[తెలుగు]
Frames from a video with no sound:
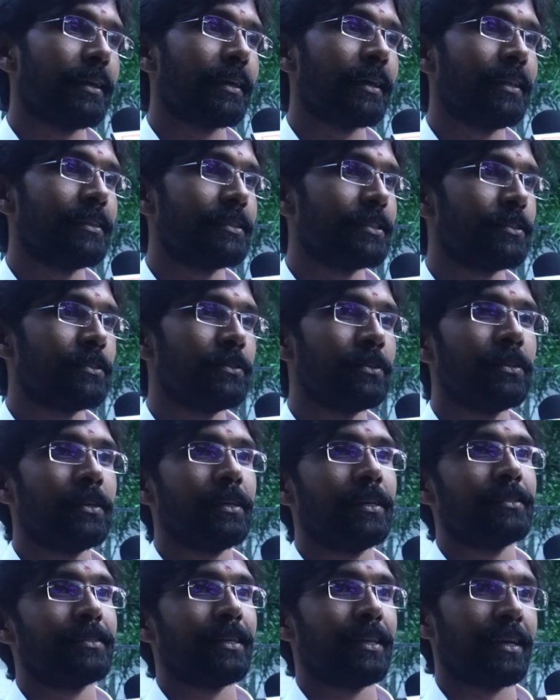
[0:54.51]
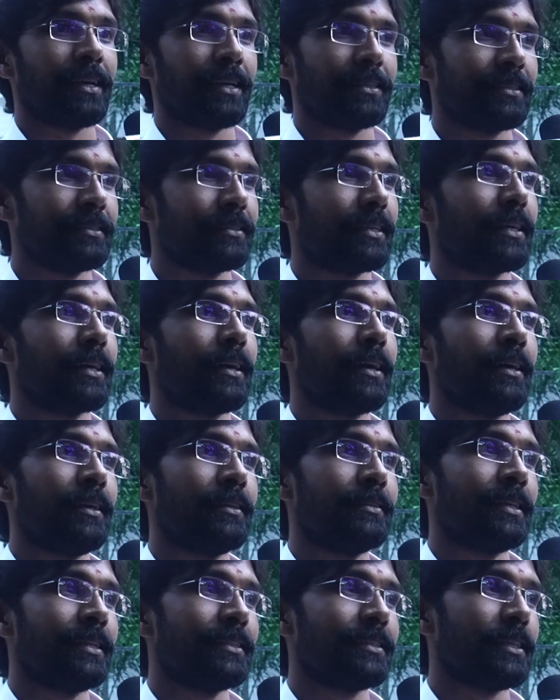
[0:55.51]
గెలిచిండు ఈసారి ఖచ్చితంగా
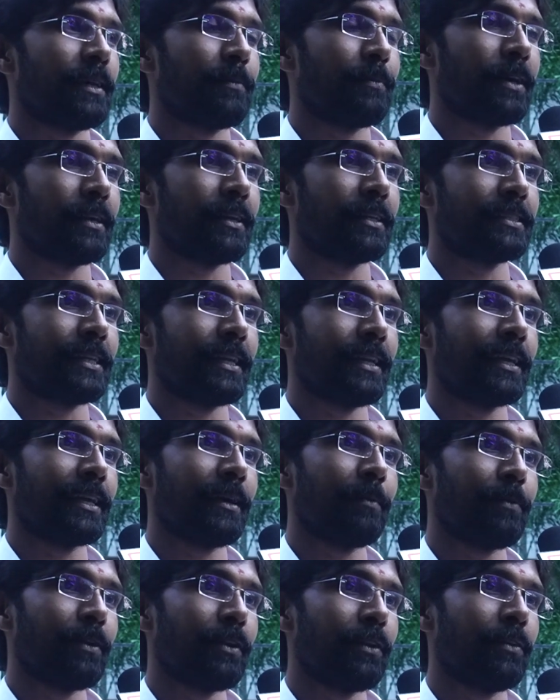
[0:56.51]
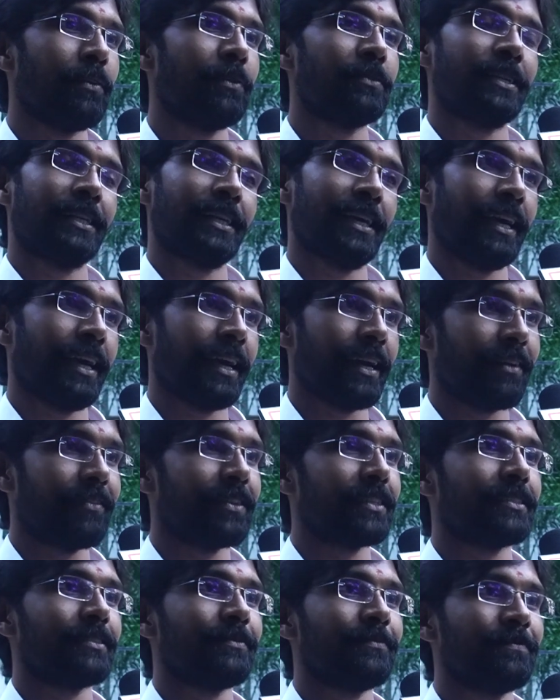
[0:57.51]
జనసేన పార్టీ షేర్లింగంపల్లిలో జెండా
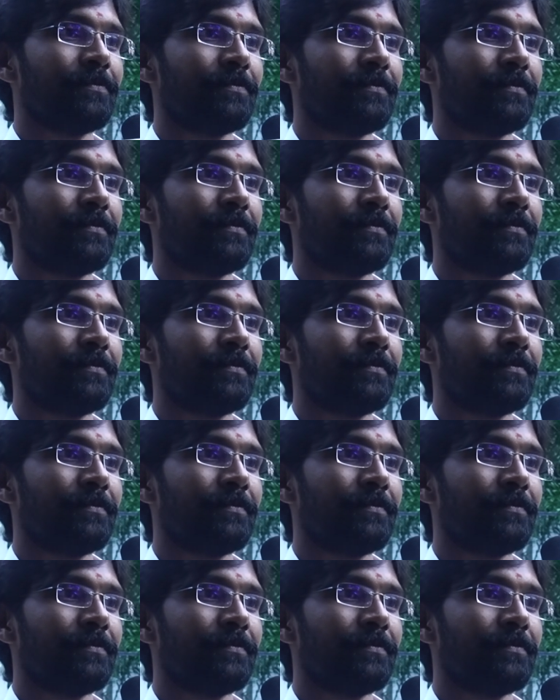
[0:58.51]
ఎగరవేస్తాం